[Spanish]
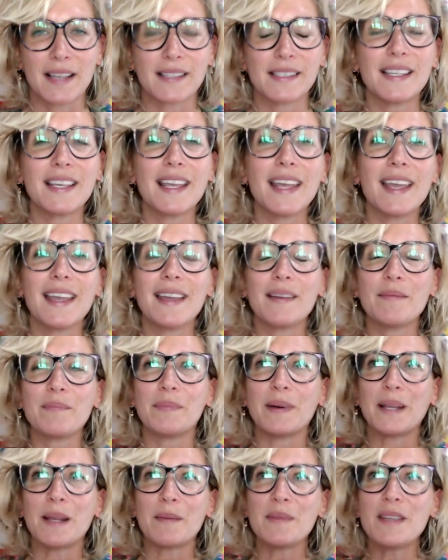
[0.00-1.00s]
Así que
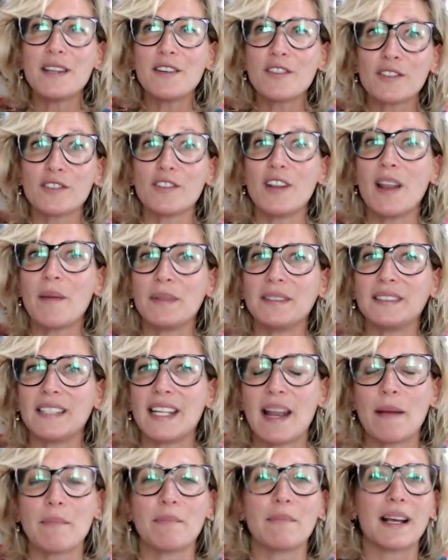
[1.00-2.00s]
para mí no solamente
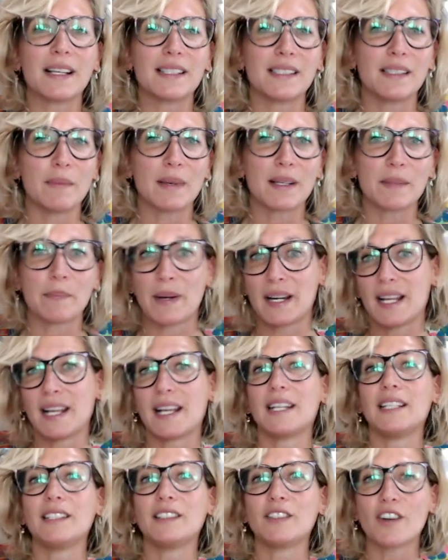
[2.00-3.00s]
eran máximas para
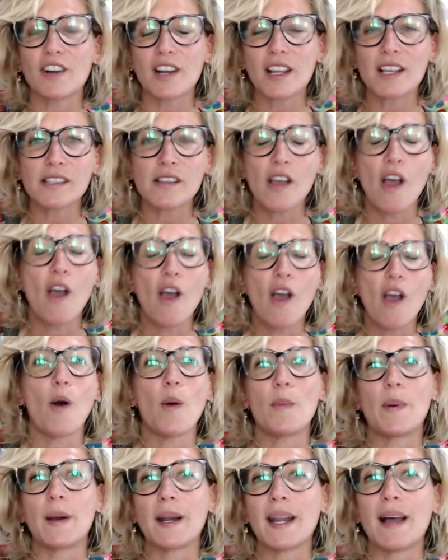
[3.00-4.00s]
escritores
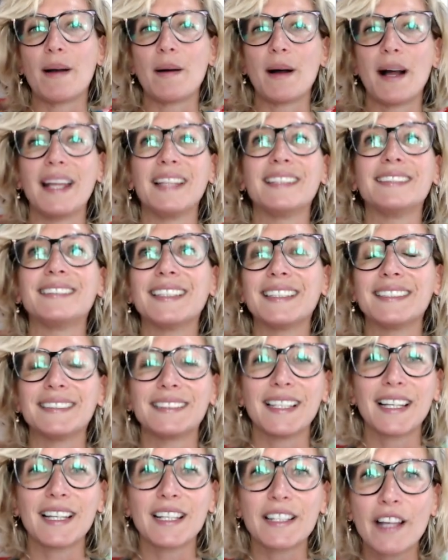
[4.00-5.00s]
o para
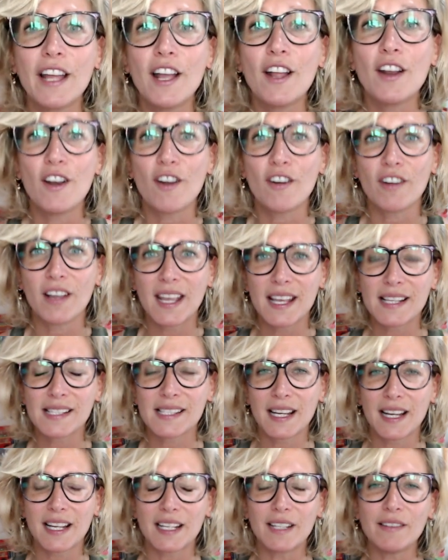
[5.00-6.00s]
entender lo que es
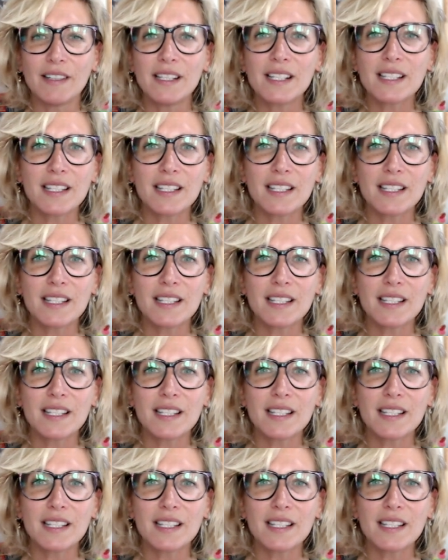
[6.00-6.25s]
escribir,